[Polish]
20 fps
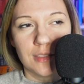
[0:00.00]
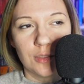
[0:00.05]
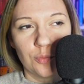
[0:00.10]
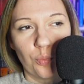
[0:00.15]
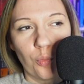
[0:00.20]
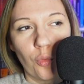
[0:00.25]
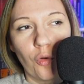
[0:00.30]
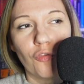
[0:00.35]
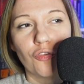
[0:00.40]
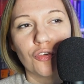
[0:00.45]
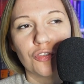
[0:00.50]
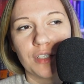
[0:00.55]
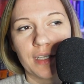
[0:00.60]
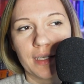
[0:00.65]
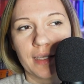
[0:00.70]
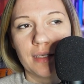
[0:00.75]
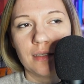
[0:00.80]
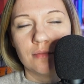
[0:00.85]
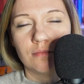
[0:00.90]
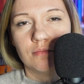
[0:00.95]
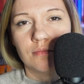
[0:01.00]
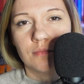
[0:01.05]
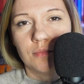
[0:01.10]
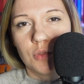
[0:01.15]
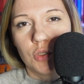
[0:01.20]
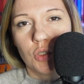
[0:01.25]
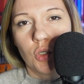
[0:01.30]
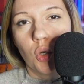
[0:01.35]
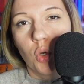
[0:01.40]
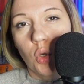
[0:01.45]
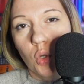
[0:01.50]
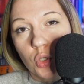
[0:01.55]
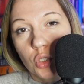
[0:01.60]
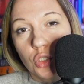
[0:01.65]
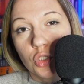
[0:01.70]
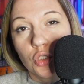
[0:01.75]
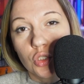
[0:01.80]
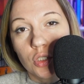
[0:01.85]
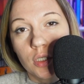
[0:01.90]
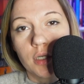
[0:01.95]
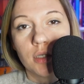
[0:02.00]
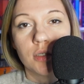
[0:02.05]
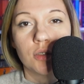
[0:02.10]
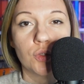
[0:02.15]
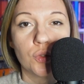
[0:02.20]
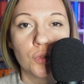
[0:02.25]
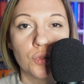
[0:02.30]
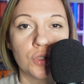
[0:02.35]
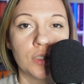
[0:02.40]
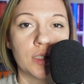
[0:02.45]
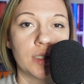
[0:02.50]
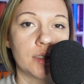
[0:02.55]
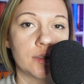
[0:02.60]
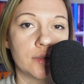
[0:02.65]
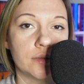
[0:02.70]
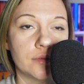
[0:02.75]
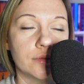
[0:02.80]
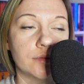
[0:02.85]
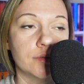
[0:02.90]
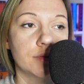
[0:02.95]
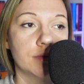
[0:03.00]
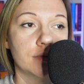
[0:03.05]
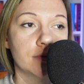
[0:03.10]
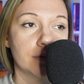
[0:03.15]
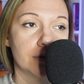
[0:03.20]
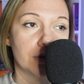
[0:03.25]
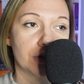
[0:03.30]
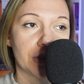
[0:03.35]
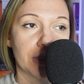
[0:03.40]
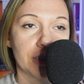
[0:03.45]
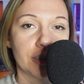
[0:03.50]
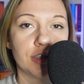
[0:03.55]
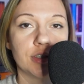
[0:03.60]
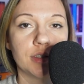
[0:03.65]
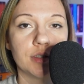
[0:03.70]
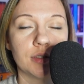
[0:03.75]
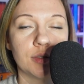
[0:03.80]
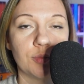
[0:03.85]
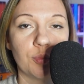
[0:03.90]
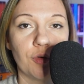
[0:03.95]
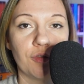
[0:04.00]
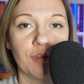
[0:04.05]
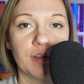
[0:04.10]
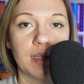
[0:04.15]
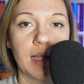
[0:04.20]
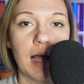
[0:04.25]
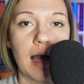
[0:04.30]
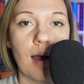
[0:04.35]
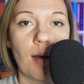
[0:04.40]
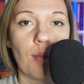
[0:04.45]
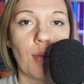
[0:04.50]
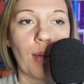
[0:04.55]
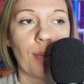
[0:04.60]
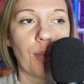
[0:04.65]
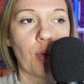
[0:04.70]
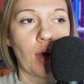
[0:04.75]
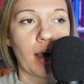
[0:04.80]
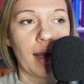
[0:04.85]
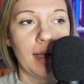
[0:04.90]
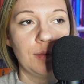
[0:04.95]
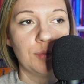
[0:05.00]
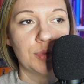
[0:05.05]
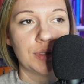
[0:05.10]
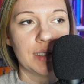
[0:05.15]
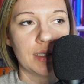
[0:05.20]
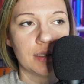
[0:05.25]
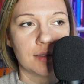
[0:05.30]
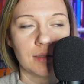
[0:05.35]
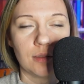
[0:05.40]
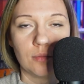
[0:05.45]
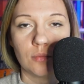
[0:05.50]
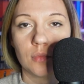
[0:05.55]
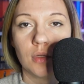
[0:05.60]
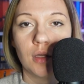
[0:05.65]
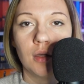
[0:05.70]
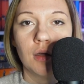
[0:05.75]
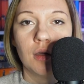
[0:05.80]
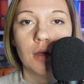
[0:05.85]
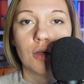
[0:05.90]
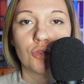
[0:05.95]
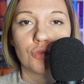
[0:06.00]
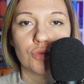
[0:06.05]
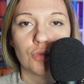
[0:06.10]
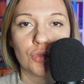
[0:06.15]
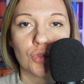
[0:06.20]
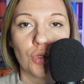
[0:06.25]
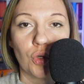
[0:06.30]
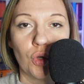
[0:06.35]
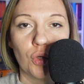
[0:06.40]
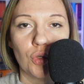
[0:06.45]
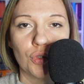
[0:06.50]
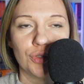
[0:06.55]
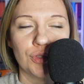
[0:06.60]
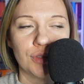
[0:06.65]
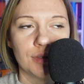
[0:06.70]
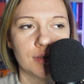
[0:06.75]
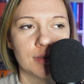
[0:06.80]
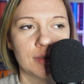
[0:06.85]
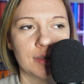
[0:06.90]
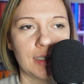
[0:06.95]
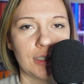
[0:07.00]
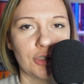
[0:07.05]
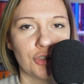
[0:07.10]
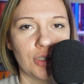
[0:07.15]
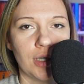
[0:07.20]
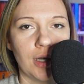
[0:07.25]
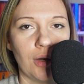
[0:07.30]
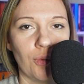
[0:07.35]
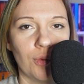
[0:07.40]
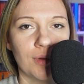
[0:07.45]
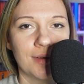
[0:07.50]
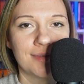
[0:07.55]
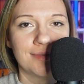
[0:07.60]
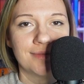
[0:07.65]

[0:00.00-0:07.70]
typowo takie psychologiczne, różne mm, rzeczy typowe dla apokalipsy, jak tam ktoś kogoś zadźgał,